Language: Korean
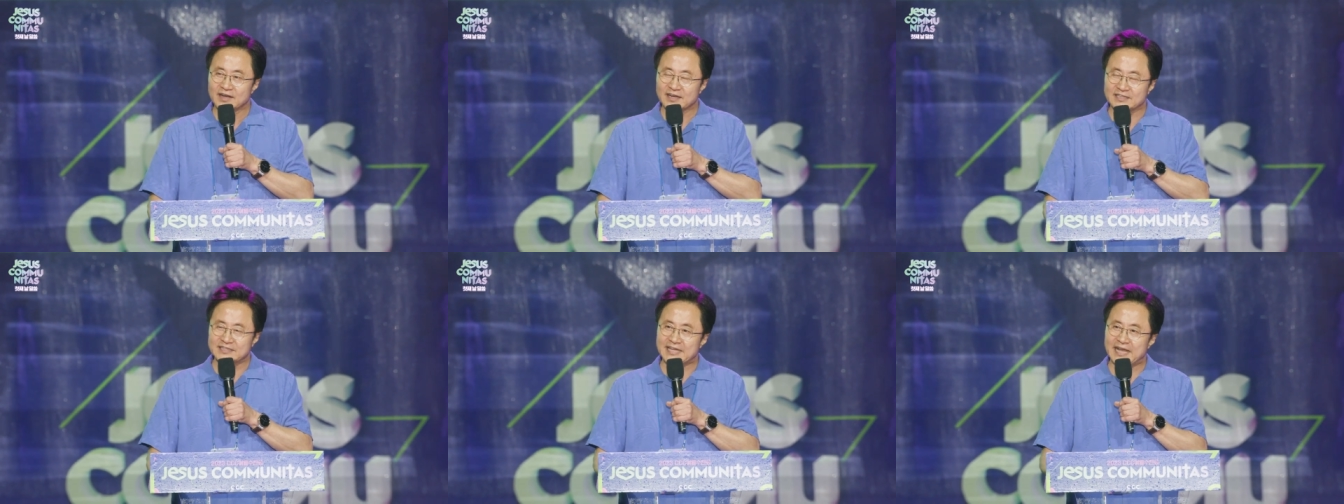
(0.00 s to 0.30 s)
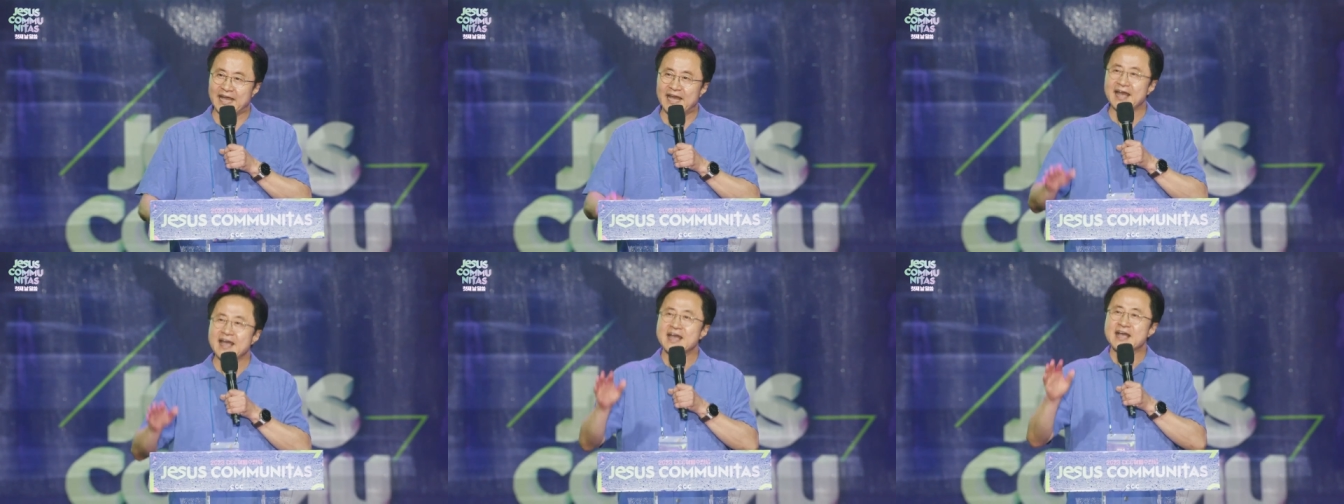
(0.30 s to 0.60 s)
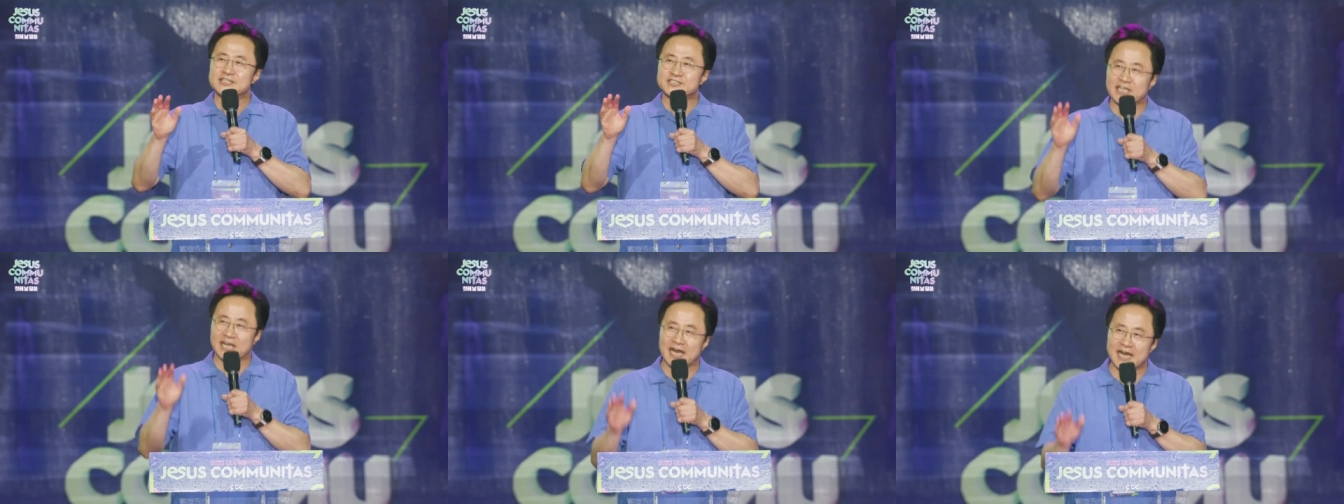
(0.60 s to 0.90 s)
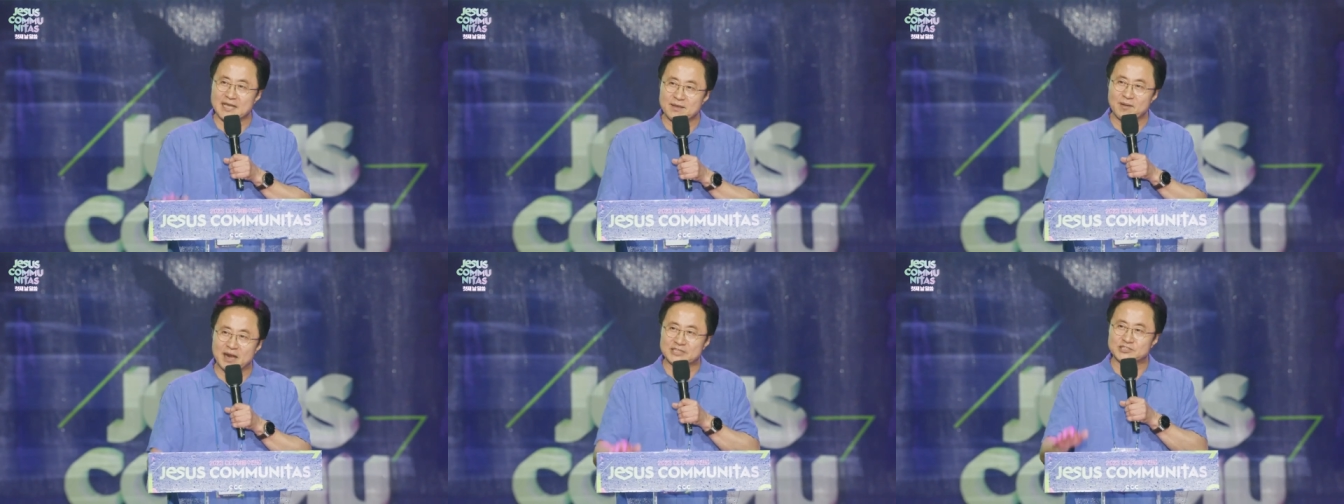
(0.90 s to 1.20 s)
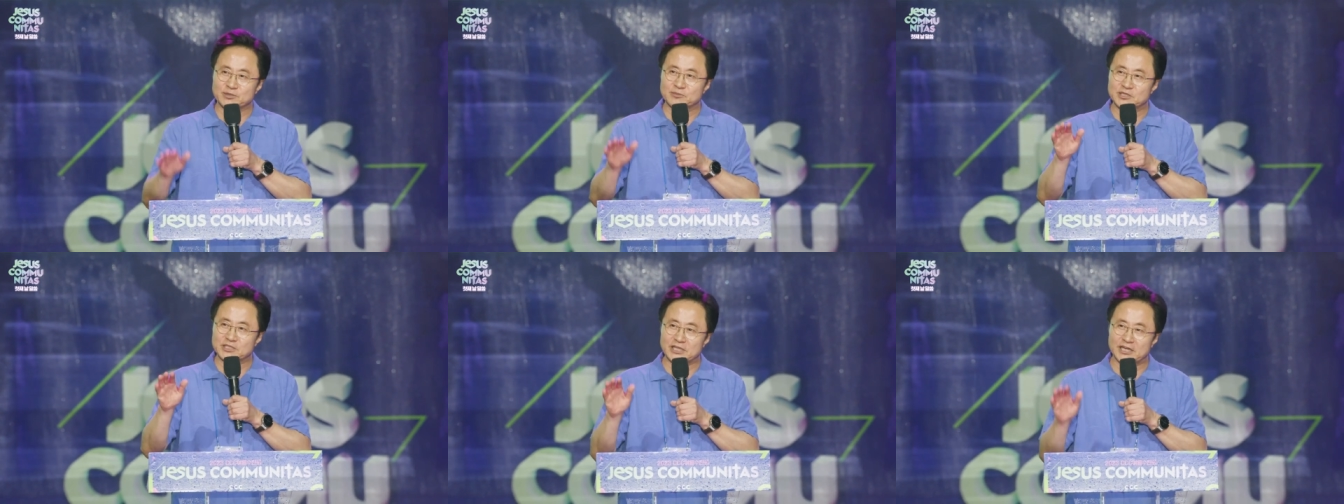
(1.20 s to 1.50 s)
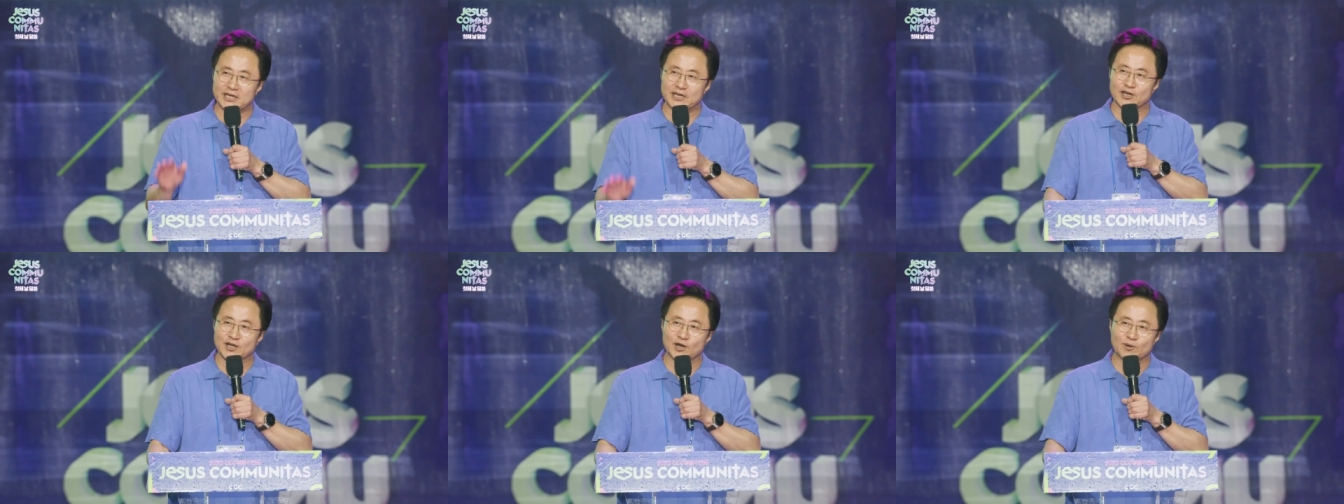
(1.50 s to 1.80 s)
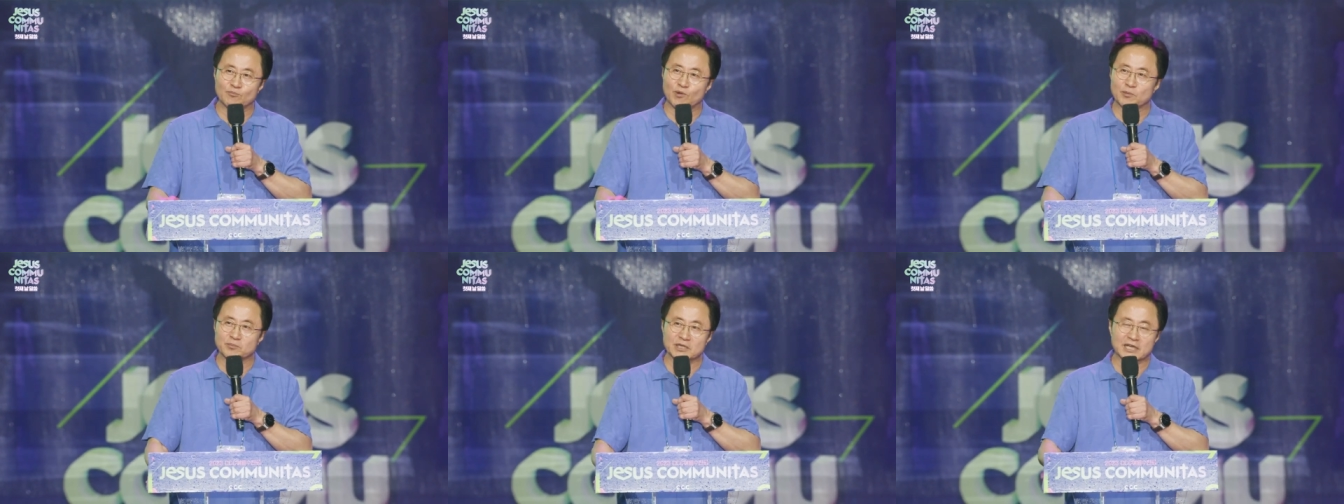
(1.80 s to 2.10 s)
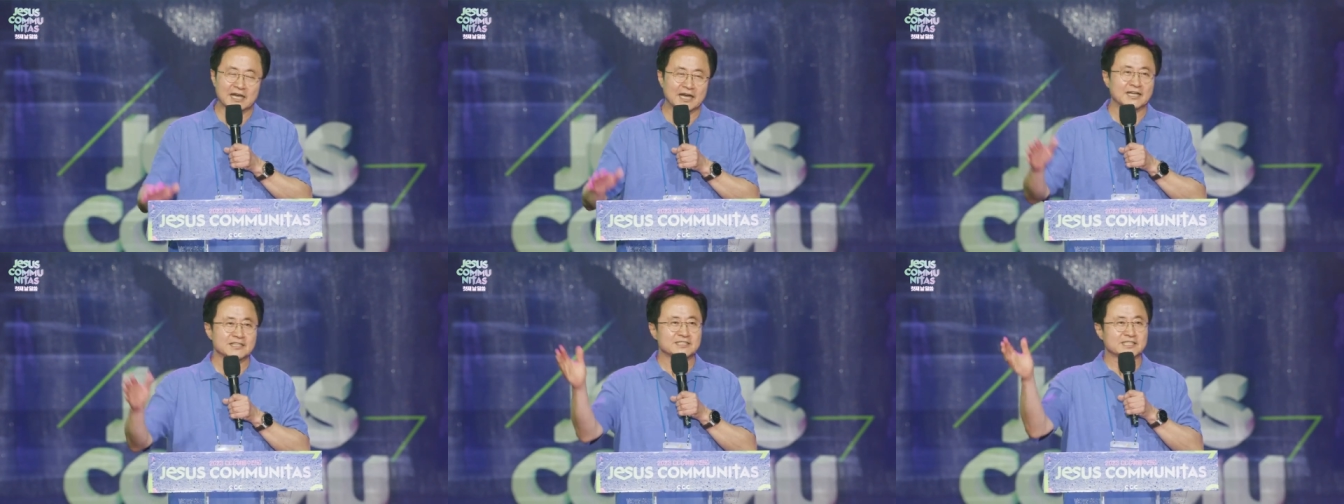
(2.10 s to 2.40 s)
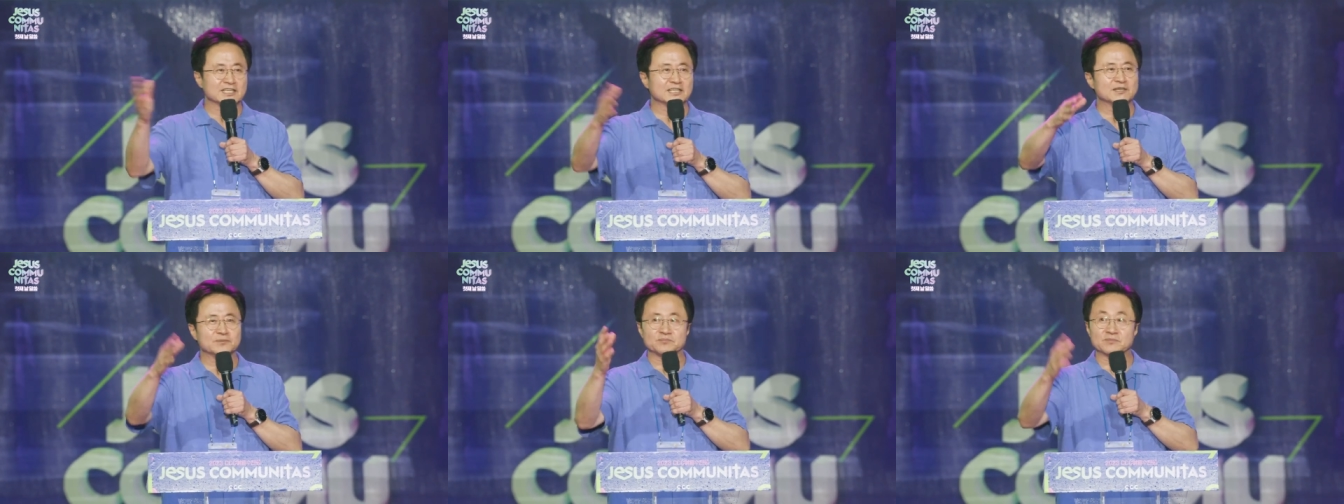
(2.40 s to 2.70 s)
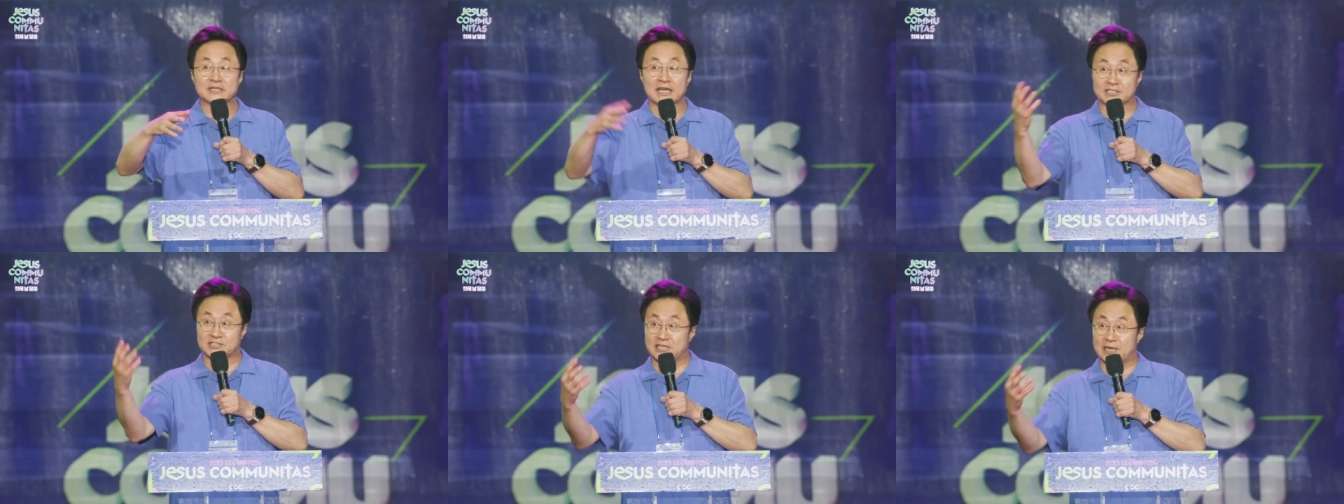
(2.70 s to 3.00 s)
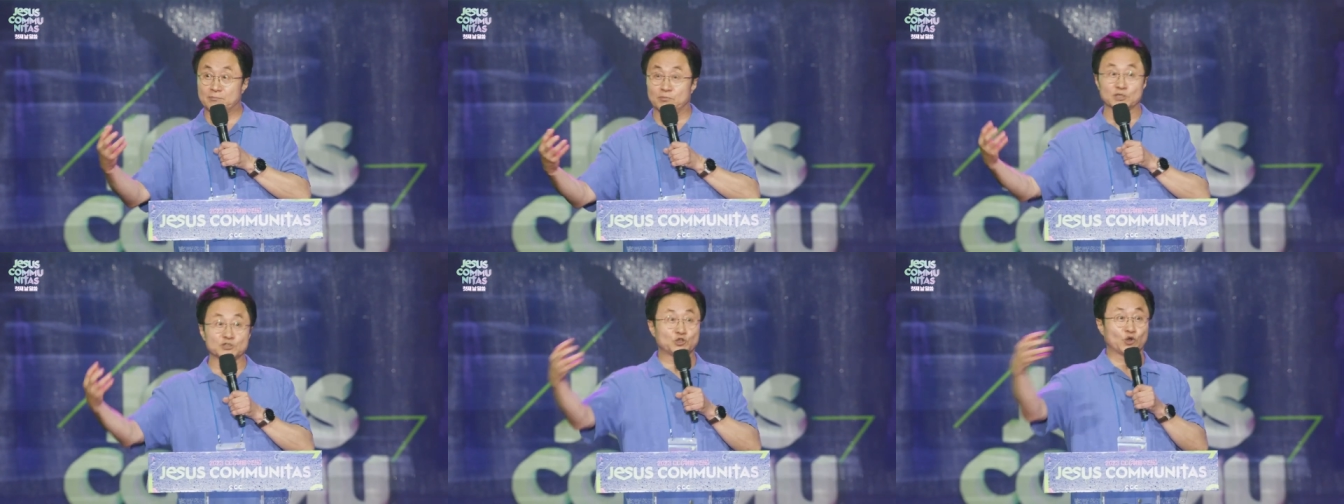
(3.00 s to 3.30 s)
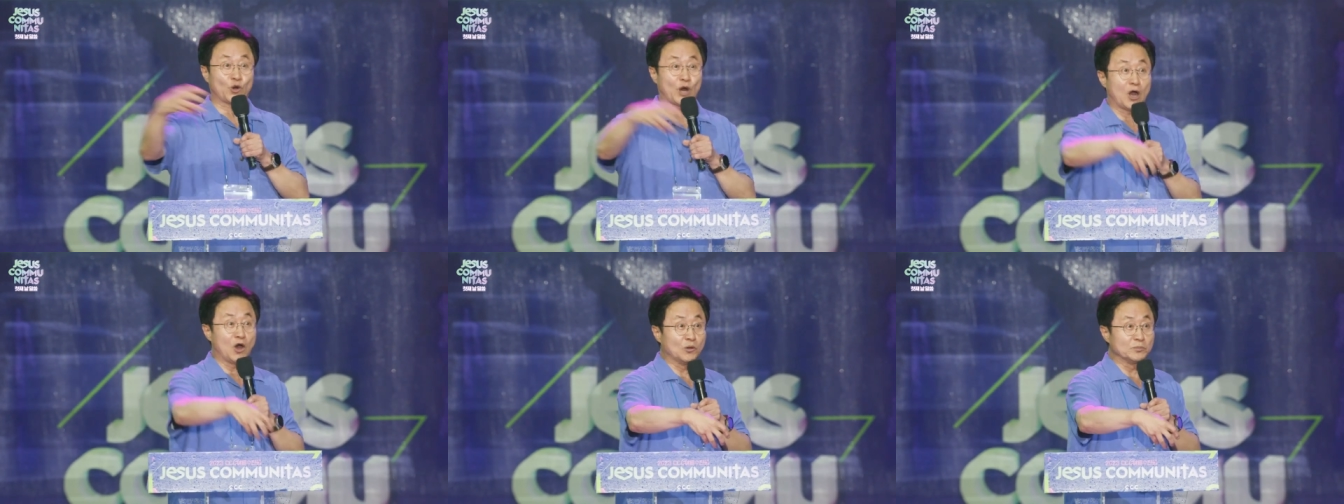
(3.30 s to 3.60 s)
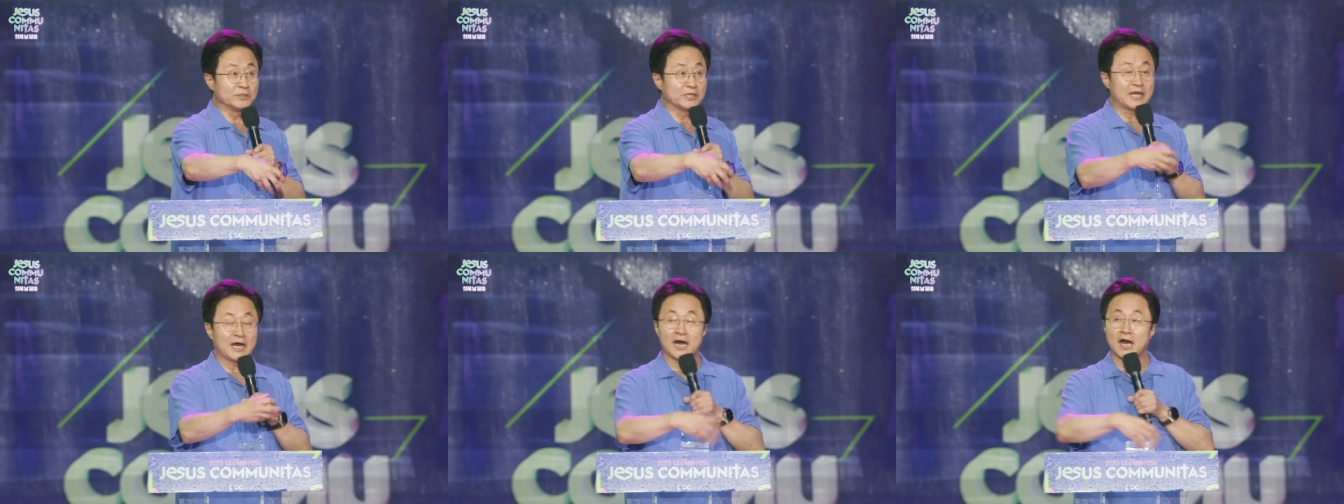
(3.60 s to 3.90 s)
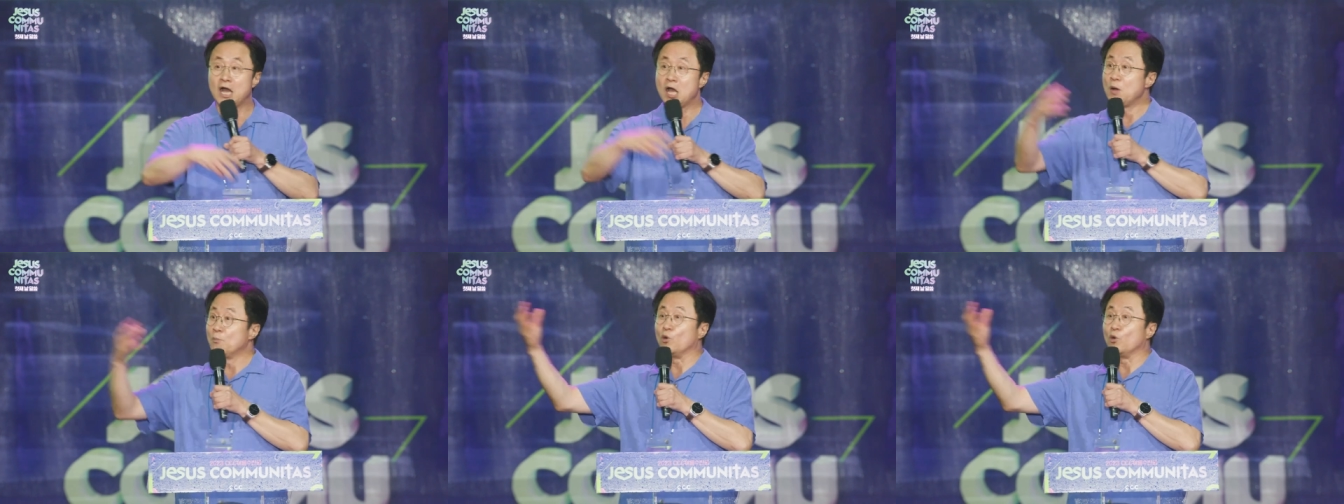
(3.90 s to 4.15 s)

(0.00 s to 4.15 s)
근데 제가 이 말씀을 드리는 건 뭡니까? 지금 다시 한번 돌아옵니다.